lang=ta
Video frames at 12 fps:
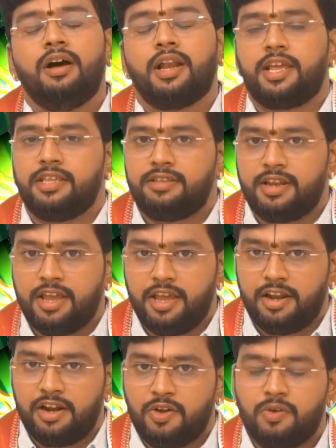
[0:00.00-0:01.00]
அனைத்து
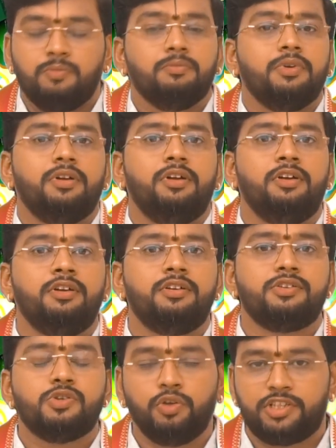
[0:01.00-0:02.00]
நேயர்களுக்கும்
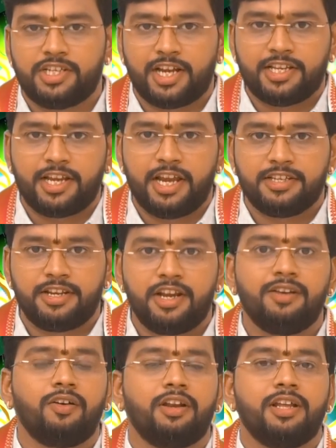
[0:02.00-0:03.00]
ஜோதிஷ கஜகேசரி
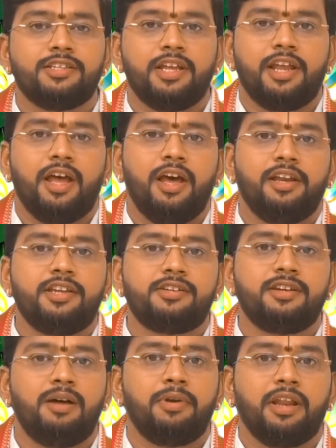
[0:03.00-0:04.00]
டாக்டர் ஆச்சாரியா
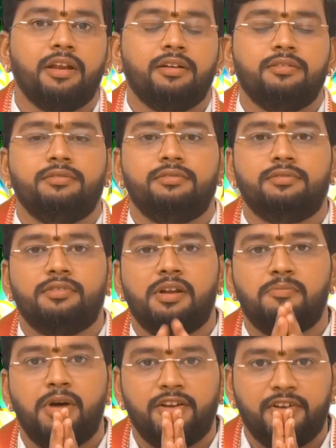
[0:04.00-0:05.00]
ஹரீஷ் ராமனின்
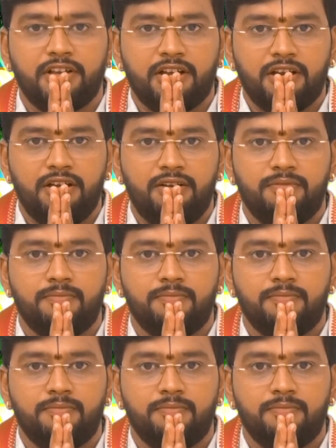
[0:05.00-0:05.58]
அன்பான வணக்கங்கள்